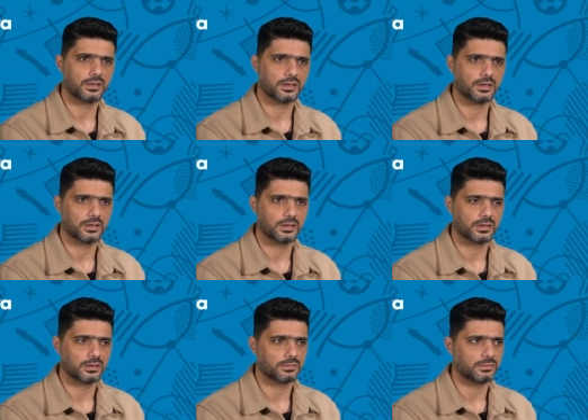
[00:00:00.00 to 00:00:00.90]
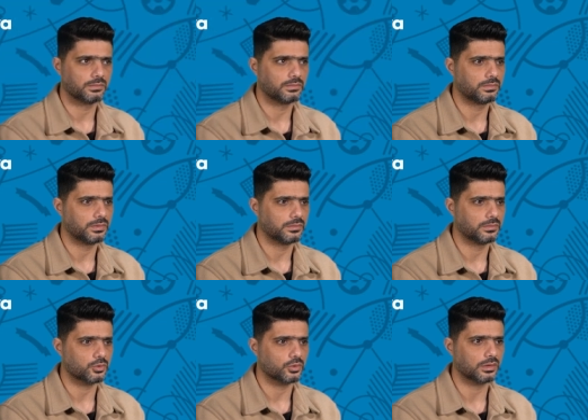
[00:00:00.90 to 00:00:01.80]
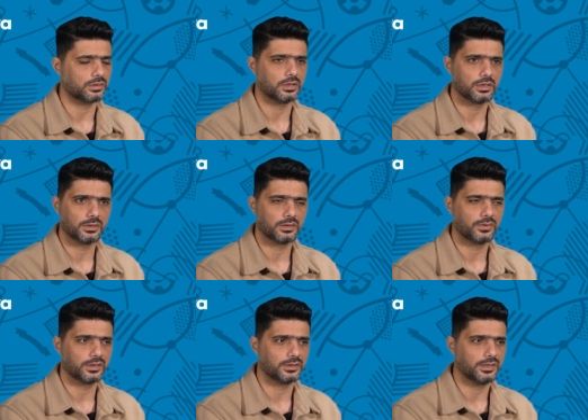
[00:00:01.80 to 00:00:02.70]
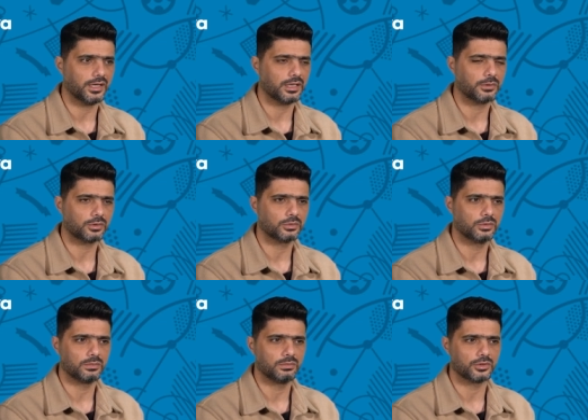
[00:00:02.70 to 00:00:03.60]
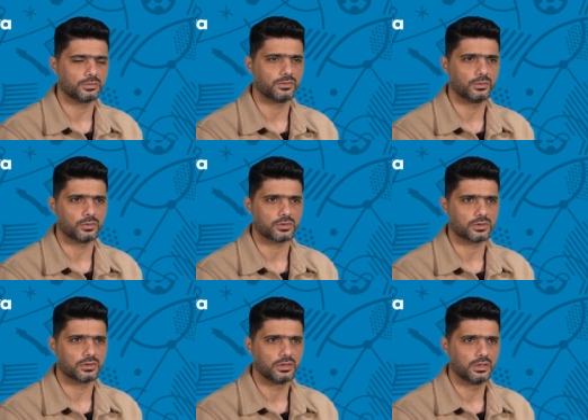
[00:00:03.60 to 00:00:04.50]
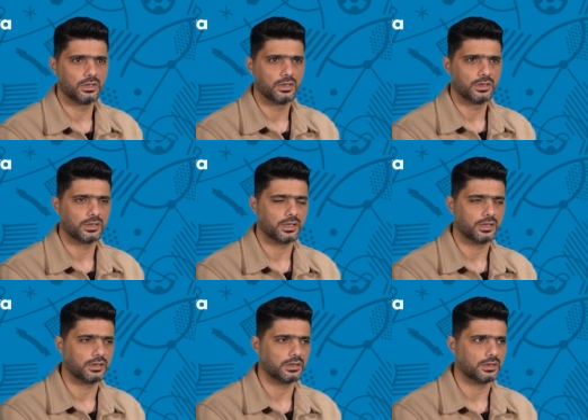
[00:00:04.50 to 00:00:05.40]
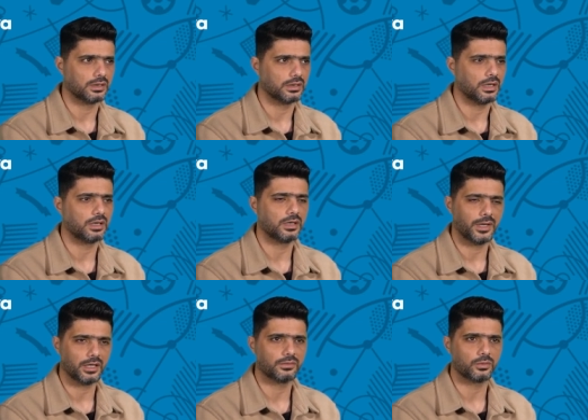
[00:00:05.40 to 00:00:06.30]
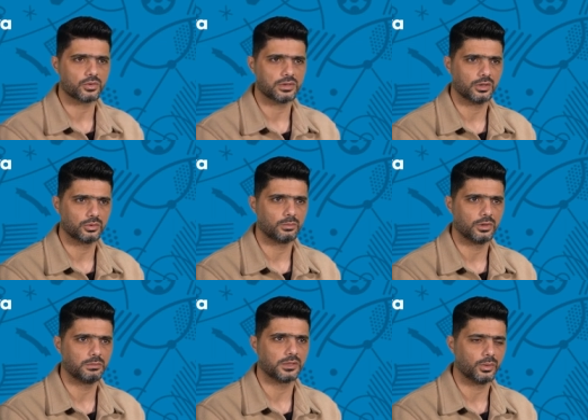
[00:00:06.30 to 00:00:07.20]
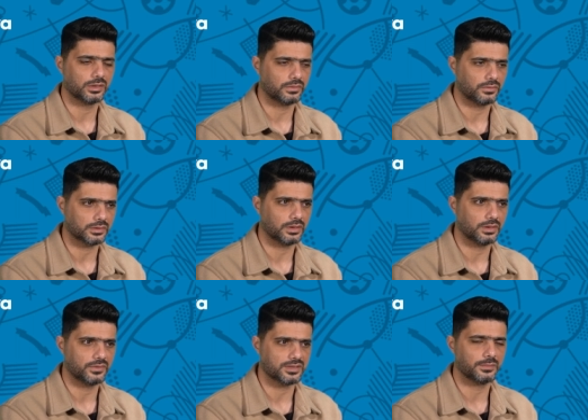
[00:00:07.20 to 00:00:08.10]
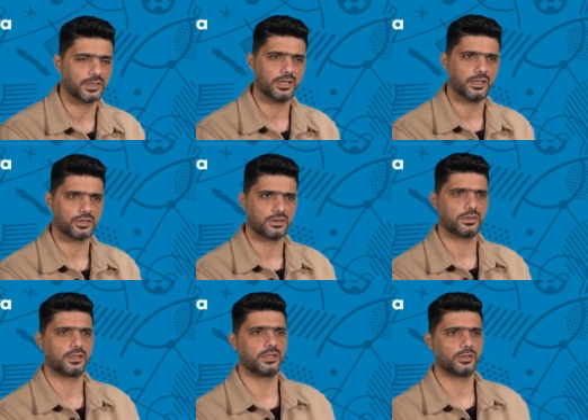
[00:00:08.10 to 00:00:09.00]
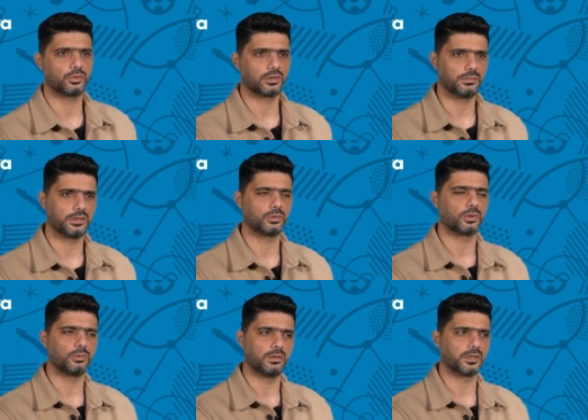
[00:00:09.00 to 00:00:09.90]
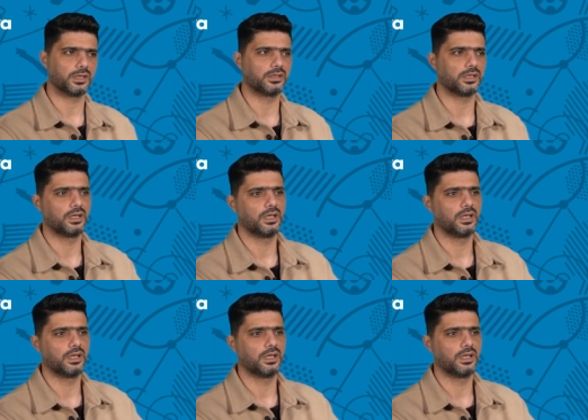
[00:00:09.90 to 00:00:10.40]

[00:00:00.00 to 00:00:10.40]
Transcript: آه، بصوره طيبه فدي حاجه برضو مش بفلوس يعني اه انا معاك الفلوس ليها دور مهم دلوقتي في الفتره اللي في الزمن اللي احنا عايشين فيها ليها دور كبير ودور مهم جدا